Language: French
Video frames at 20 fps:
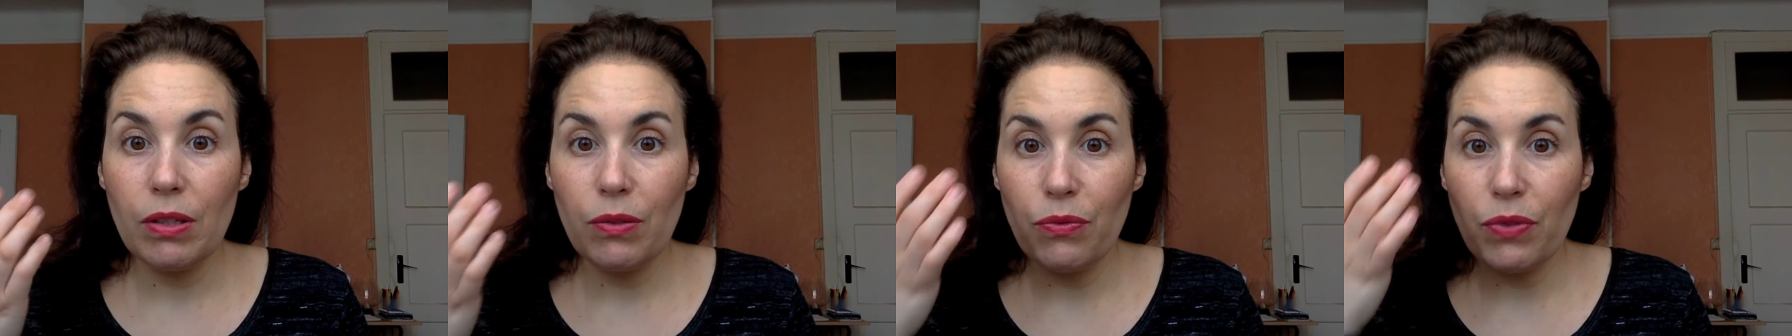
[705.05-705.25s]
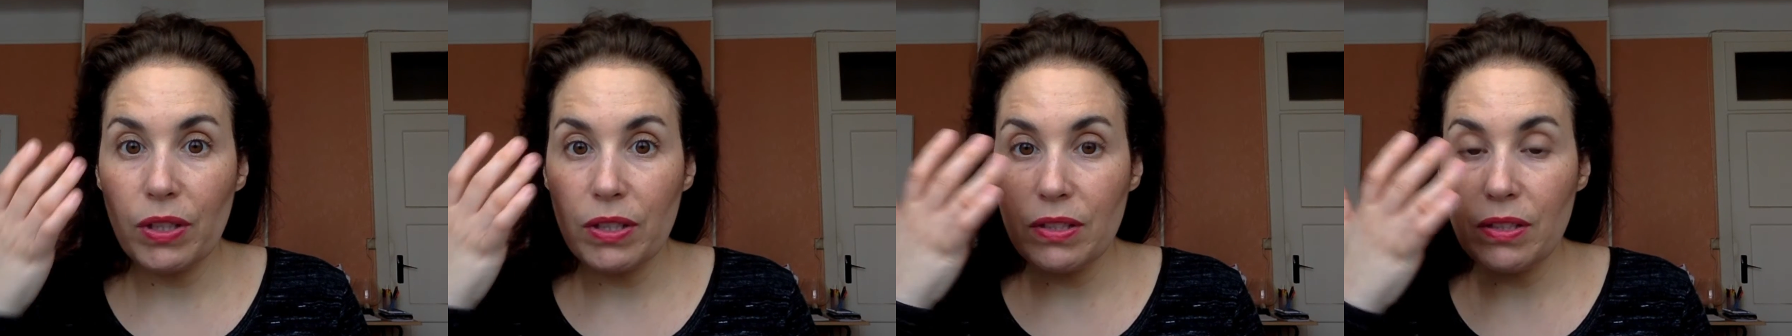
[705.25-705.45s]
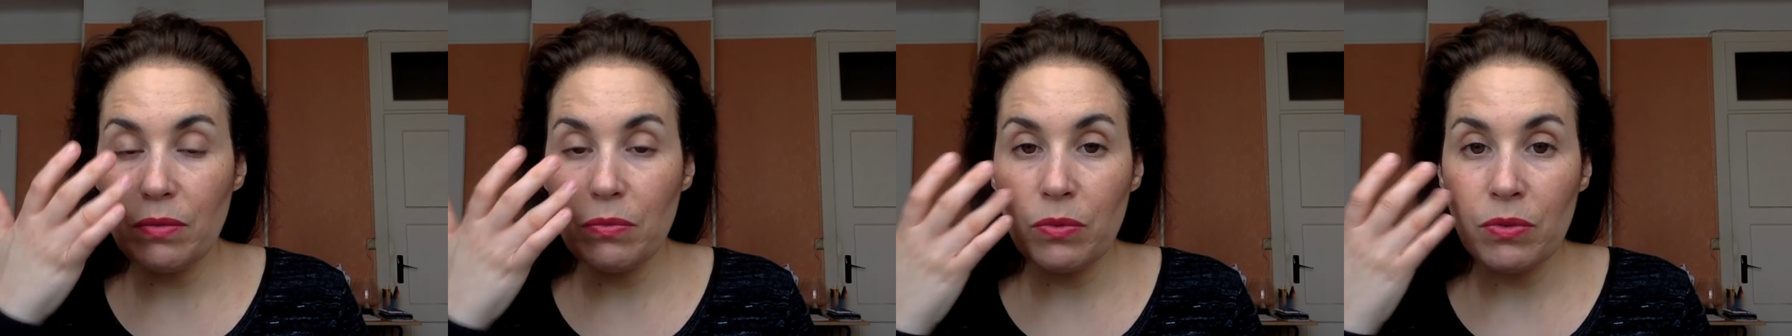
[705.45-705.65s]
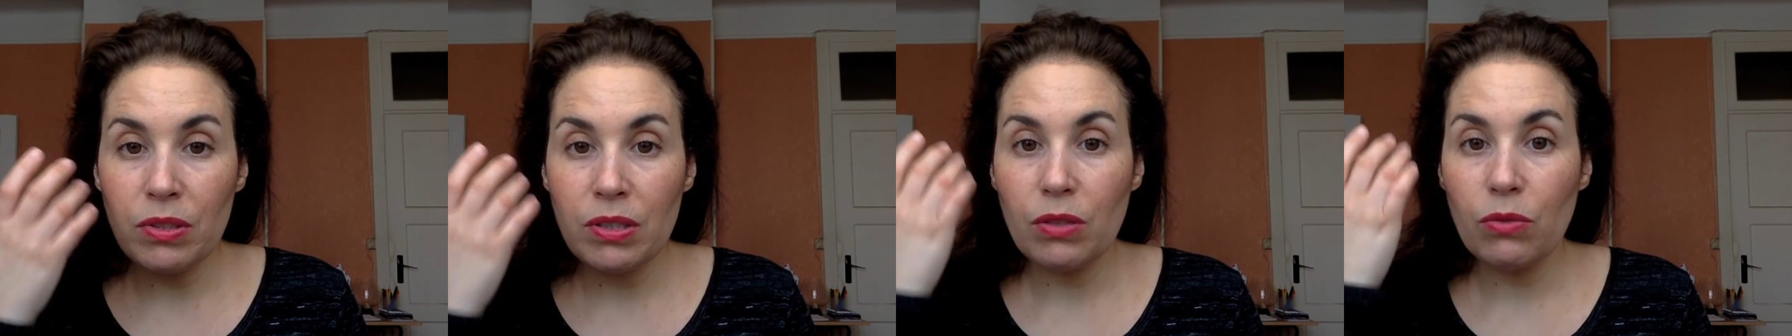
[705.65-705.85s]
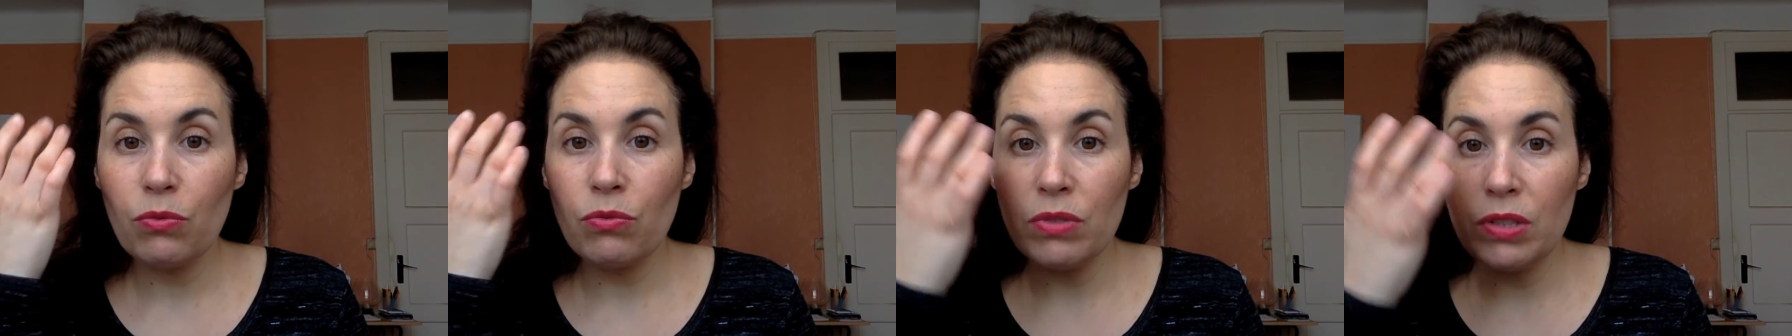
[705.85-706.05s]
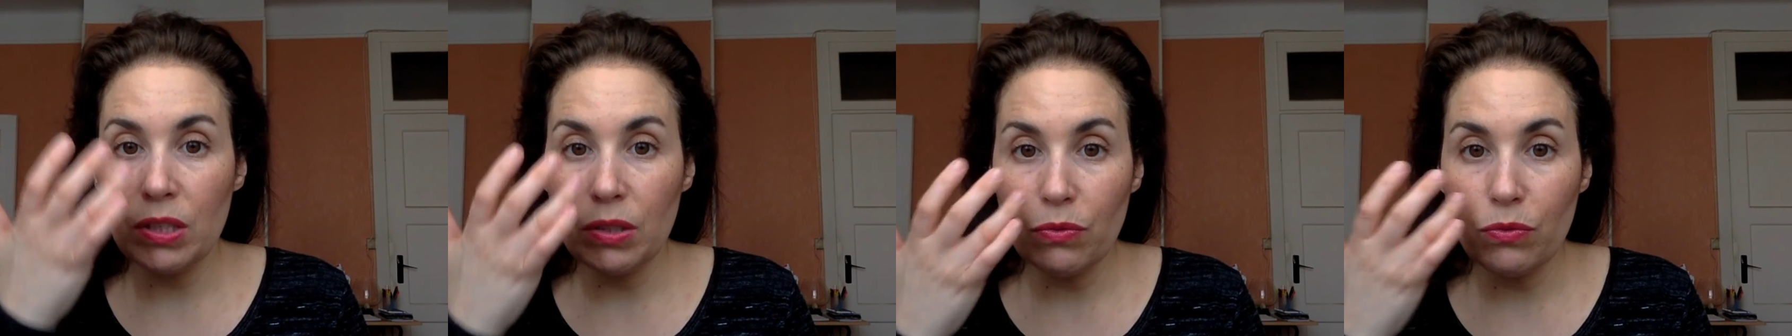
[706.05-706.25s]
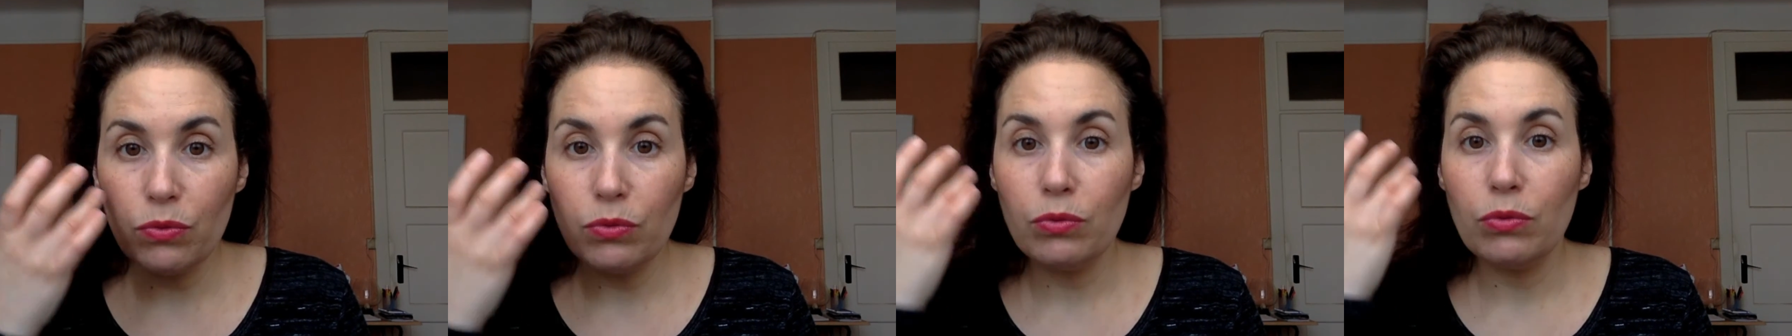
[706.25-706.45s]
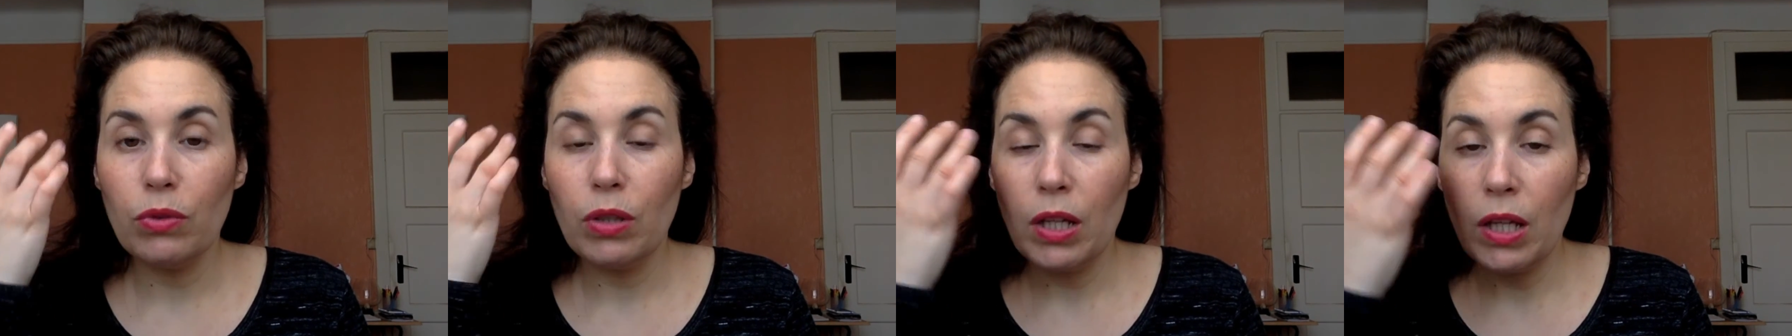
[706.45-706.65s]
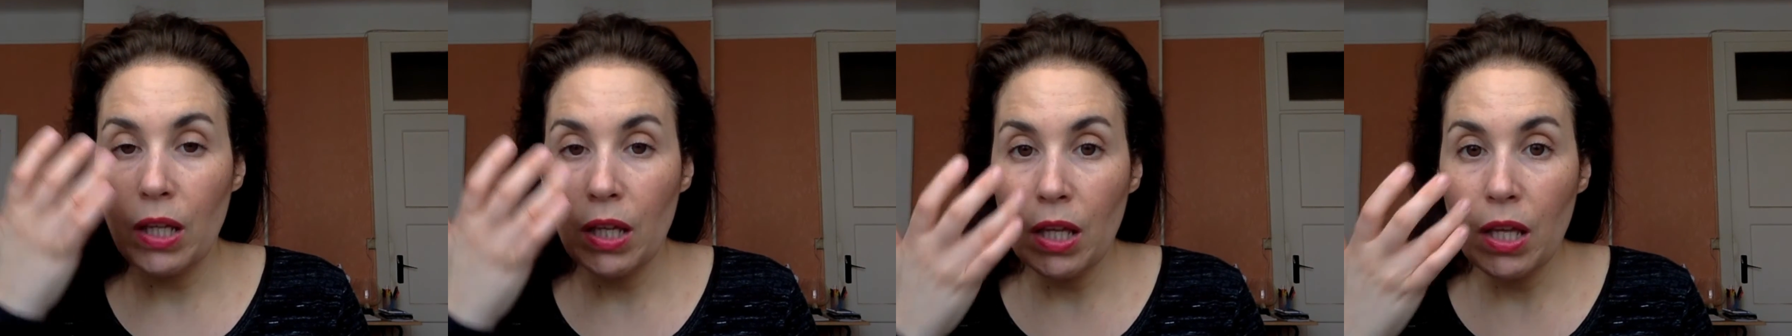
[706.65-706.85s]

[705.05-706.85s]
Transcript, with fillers: effectivement sinon si vous